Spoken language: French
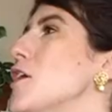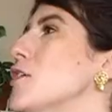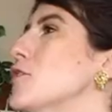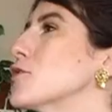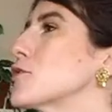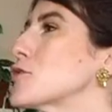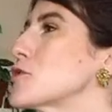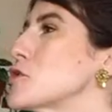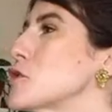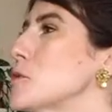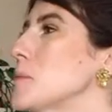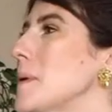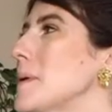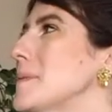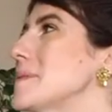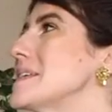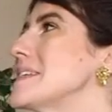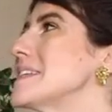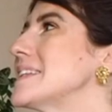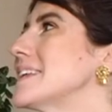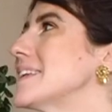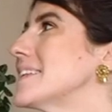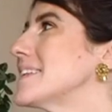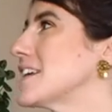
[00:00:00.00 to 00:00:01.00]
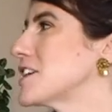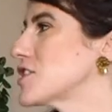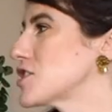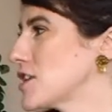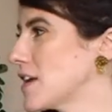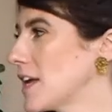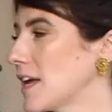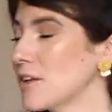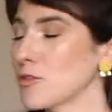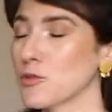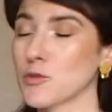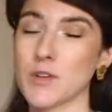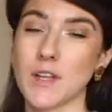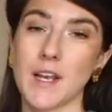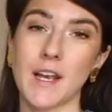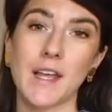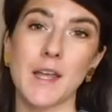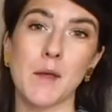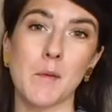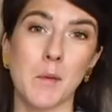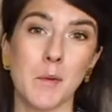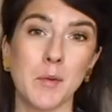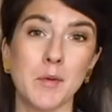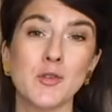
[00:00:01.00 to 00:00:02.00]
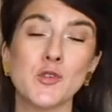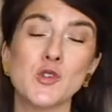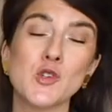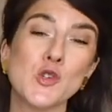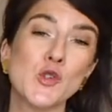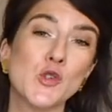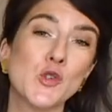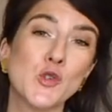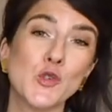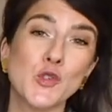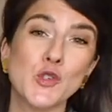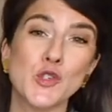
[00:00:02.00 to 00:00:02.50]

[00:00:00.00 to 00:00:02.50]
Donc sur ma petite étagère, donc là il y a pas mal de choses qui ont